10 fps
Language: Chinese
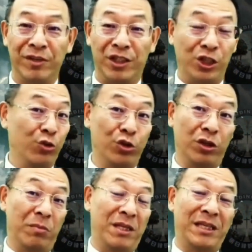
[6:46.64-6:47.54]
啊，基督
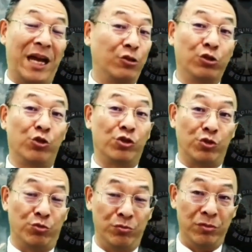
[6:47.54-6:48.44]
就是弥赛亚，就救
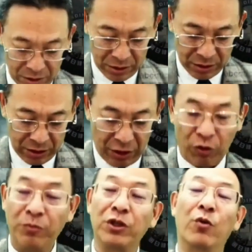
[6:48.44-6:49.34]
世主。
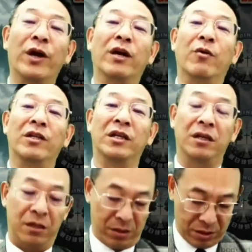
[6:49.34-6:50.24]
那我们就问一个问
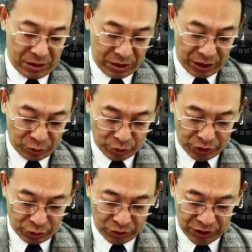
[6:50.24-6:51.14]
题：耶稣
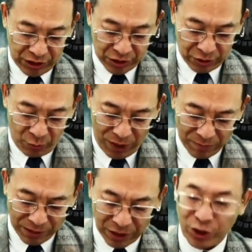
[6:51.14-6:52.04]
基督真的是
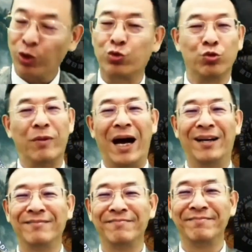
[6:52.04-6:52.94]
万民的救主
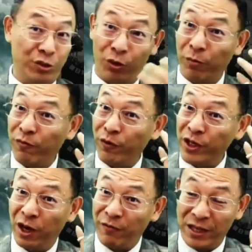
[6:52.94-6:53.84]
吗？这是我们福
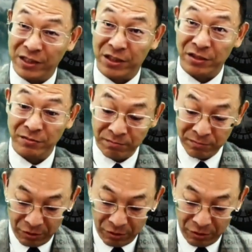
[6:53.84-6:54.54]
音要反思，